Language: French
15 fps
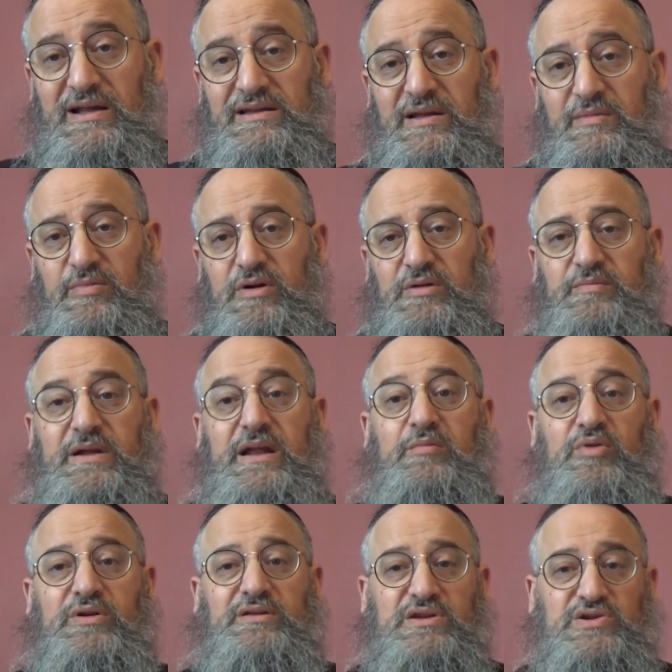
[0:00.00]
était morte, mais la
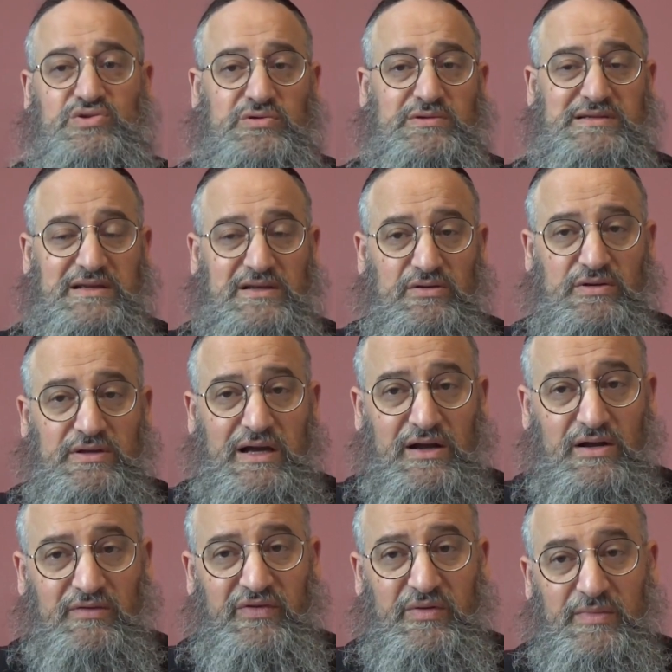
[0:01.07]
moindre des choses, c'est que
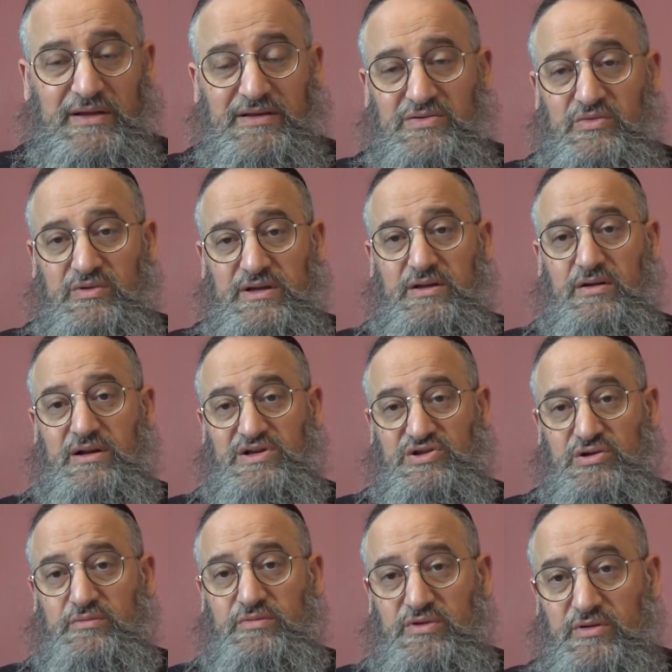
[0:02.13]
Yaakov, il mette son lit dans la
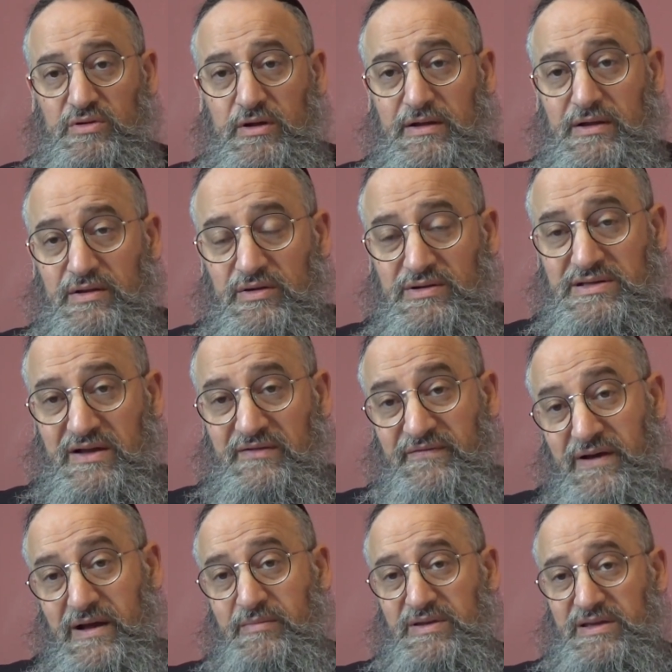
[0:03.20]
chambre de, de sa
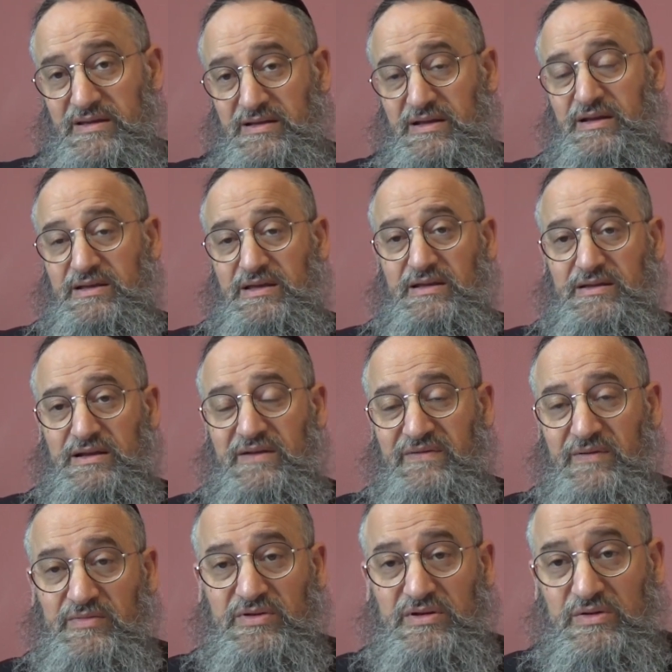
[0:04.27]
femme, qui était, qui était la
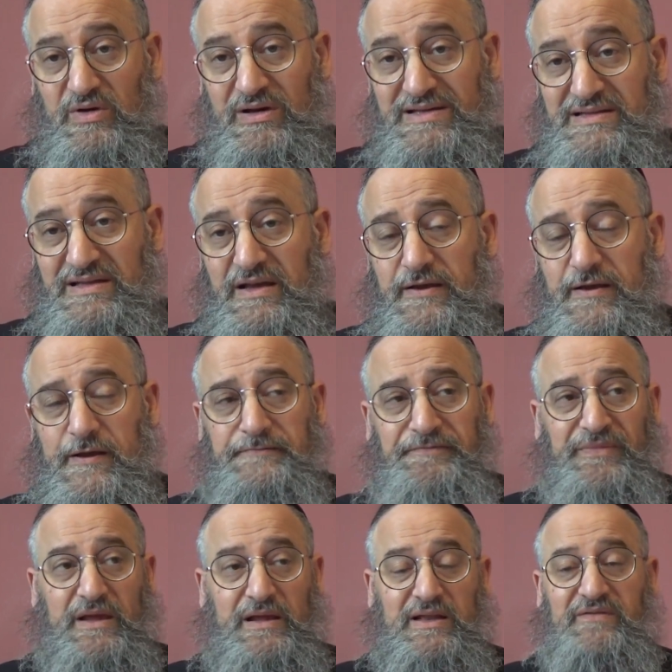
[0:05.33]
femme qui lui restait,
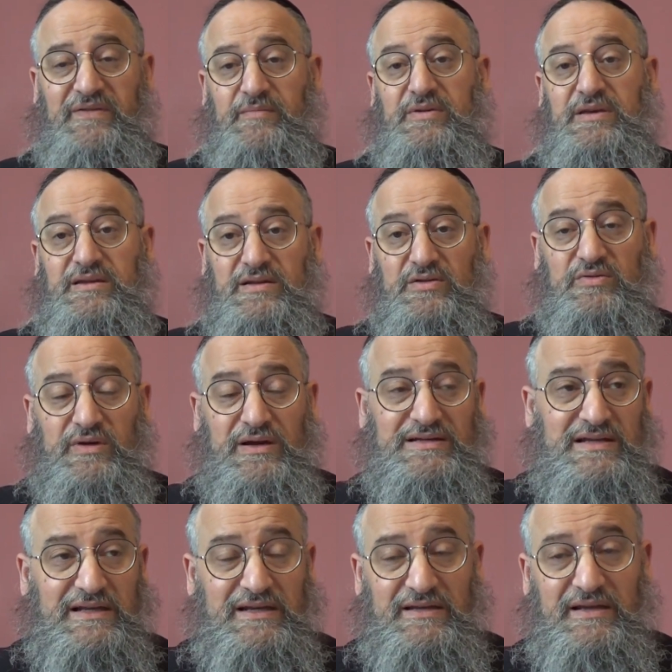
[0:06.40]
la femme qui était lui
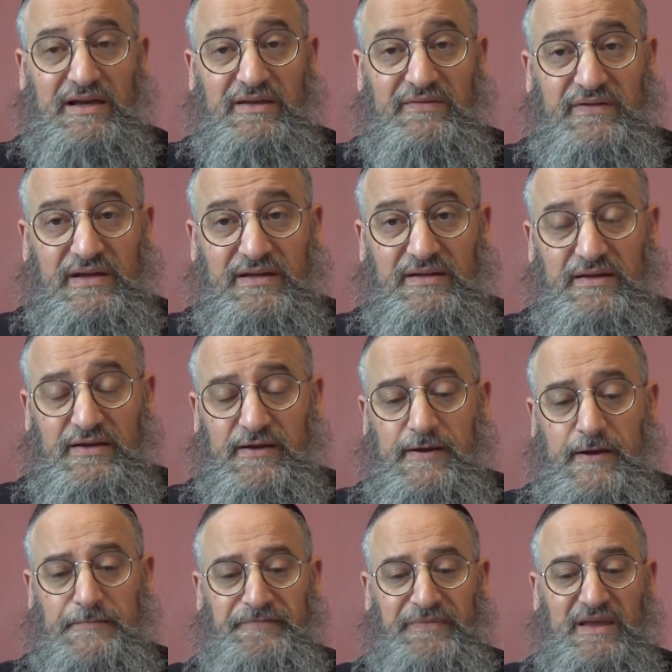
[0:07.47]
restée, qui était, qui était,
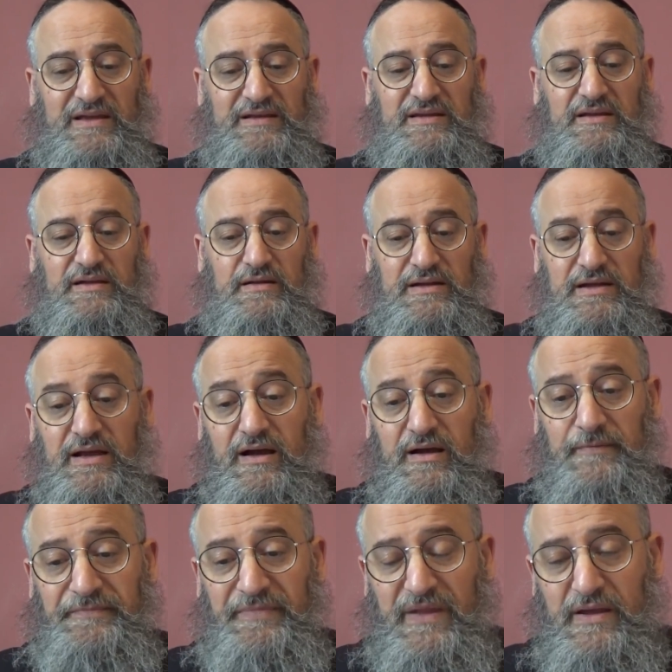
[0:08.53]
qui était
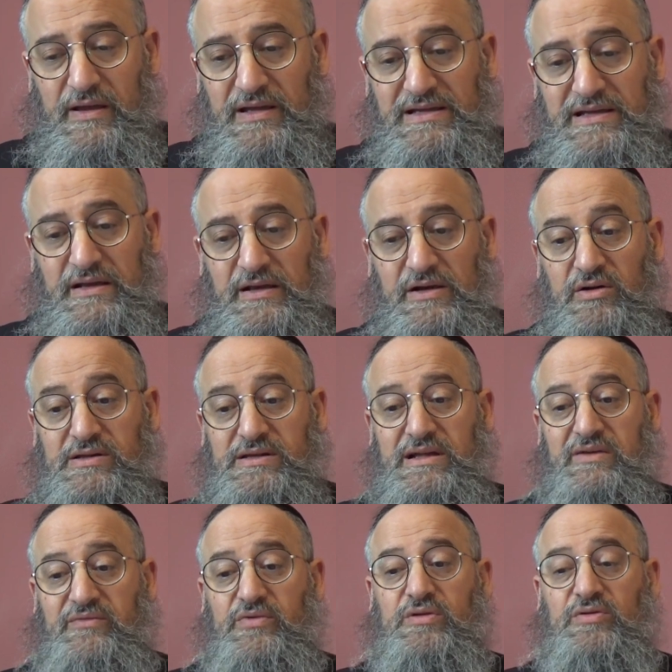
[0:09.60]
Léa. Et, quand il
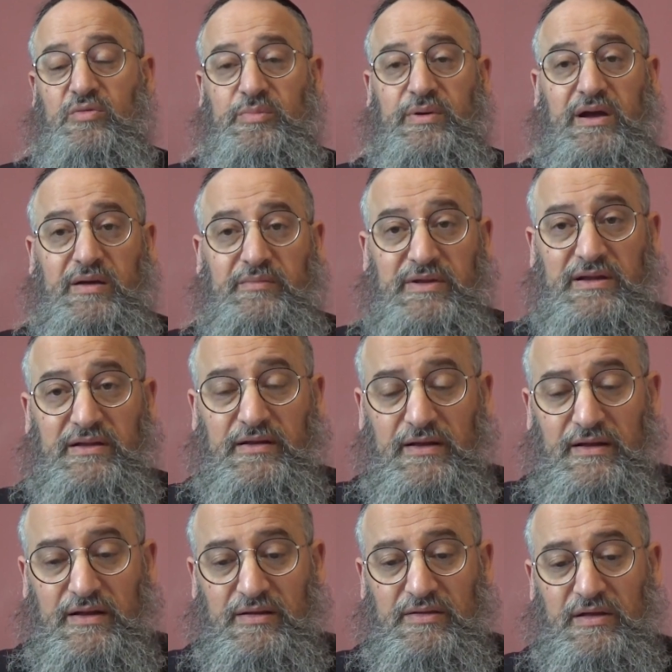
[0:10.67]
a vu que son père a mis
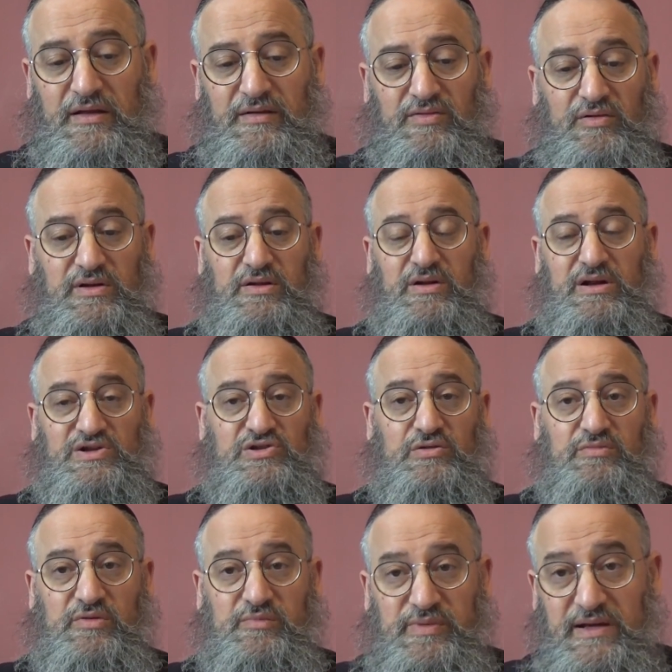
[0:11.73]
son lit dans la
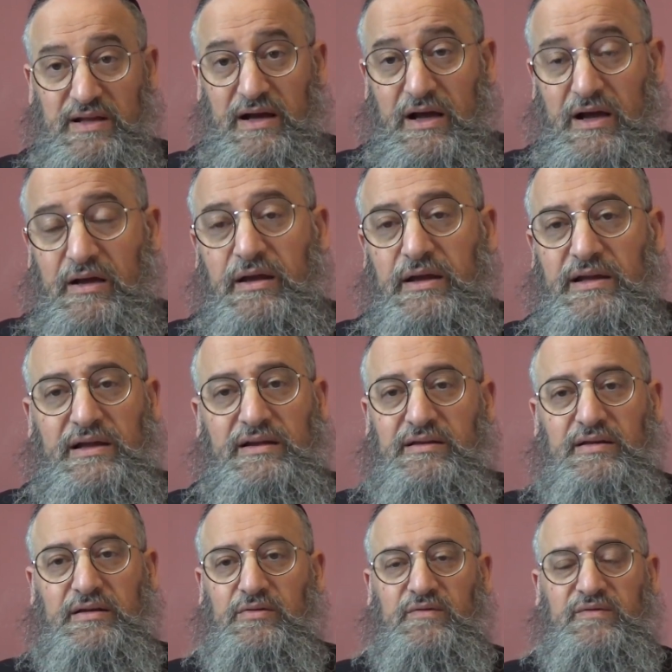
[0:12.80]
chambre de Bilha, et il a
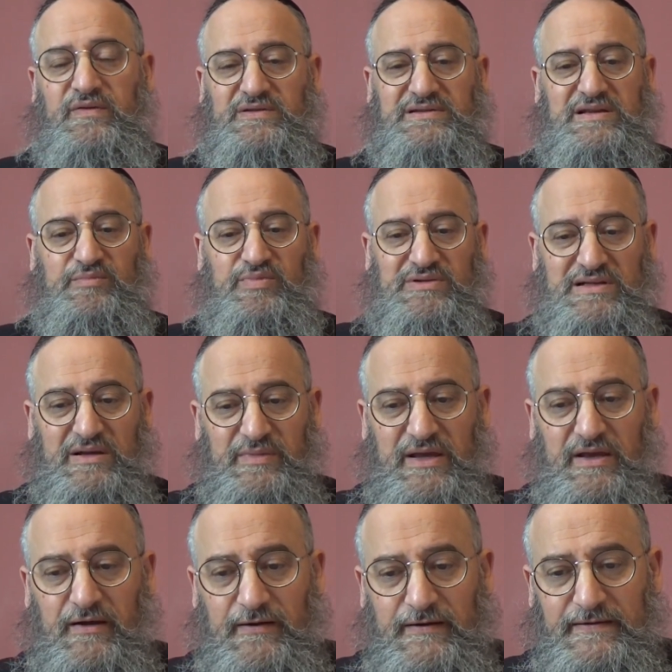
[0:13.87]
été offensé pour sa
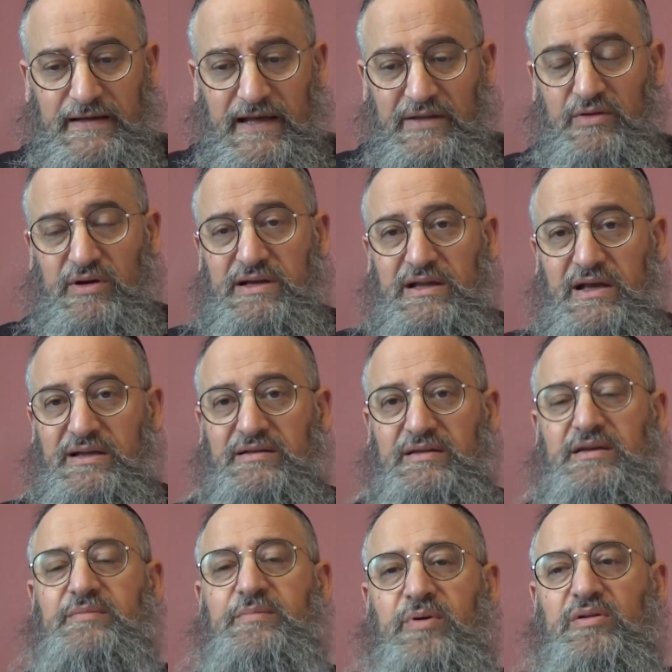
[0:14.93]
mère, et donc il a
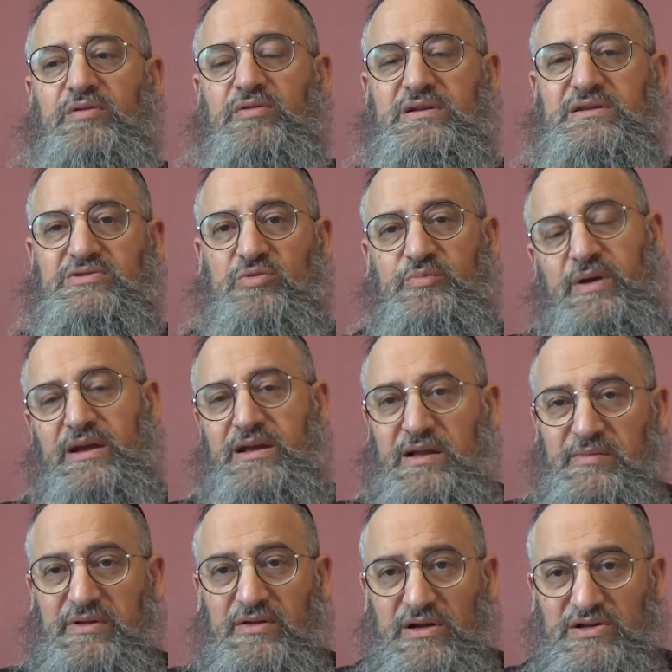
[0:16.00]
été prendre le lit de son père, il l'a
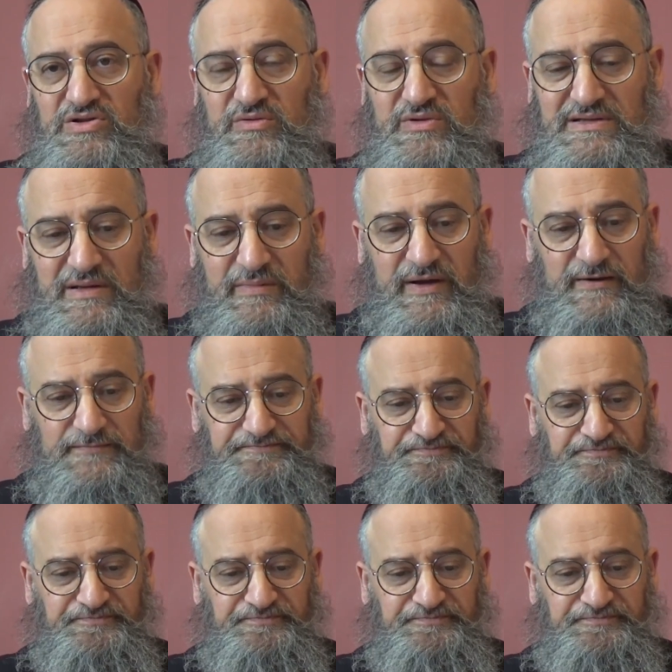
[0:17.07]
mis dans la chambre de sa mère.